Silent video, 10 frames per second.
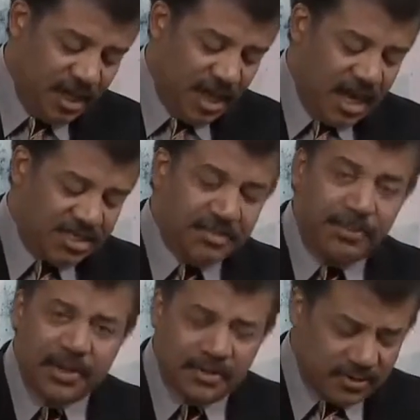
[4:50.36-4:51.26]

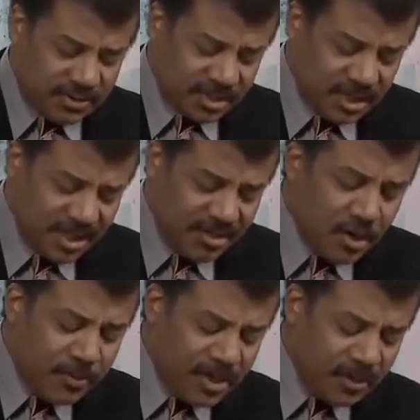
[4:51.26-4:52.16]
Supongo que
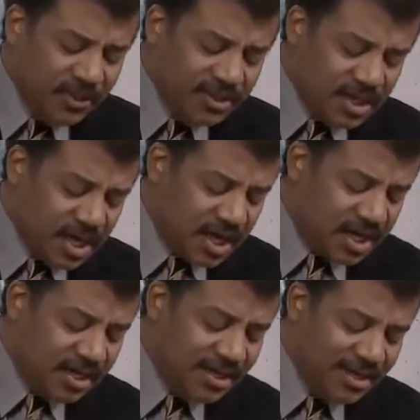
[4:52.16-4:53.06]
nadie negará
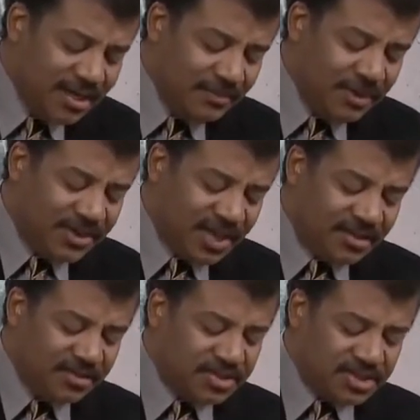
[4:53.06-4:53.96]
que hay
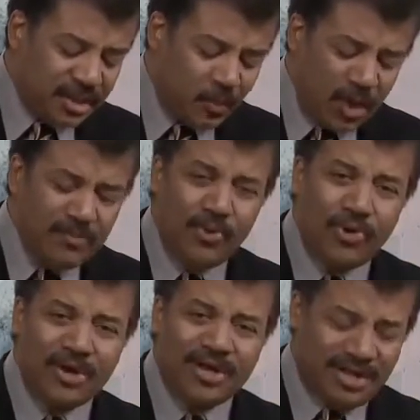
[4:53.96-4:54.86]
algo más de
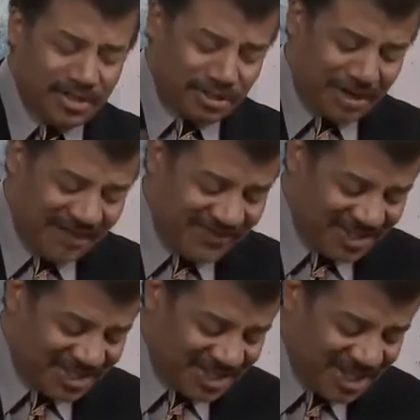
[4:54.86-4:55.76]
artificio,
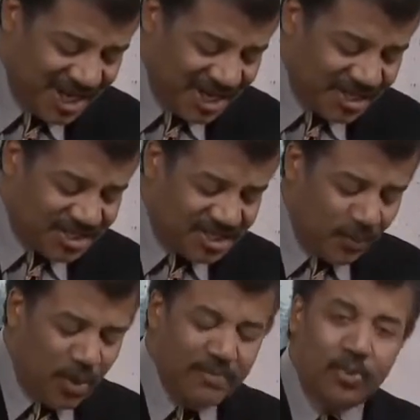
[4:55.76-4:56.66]
algo más de
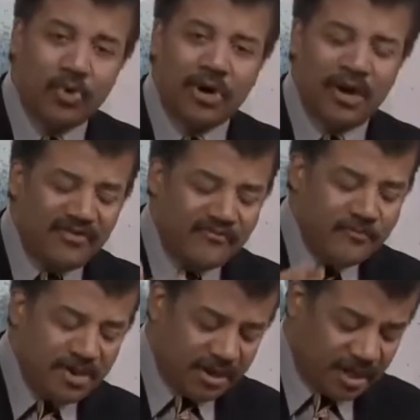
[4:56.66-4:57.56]
milagro en la
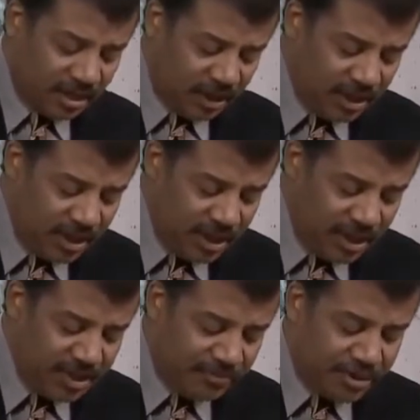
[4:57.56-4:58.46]
producción y
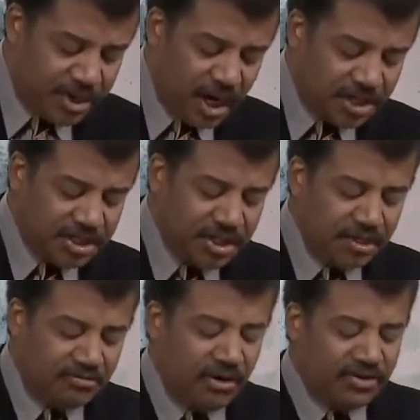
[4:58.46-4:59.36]
crecimiento de las
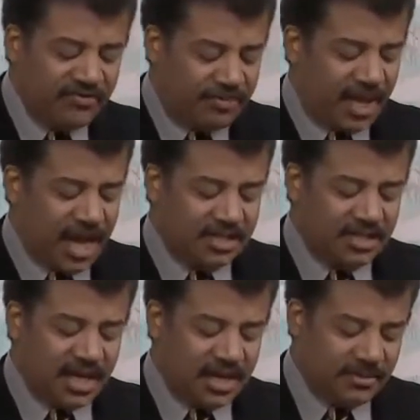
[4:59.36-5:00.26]
plantas y
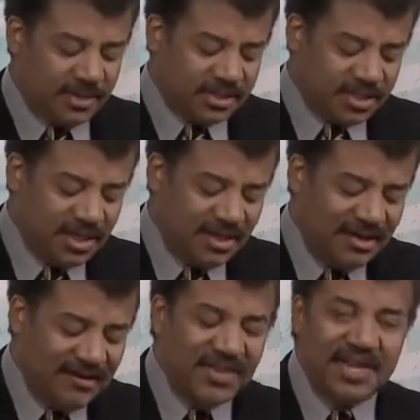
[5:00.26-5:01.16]
animales
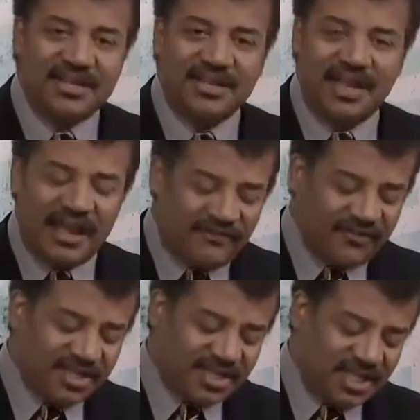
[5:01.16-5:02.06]
que en montones de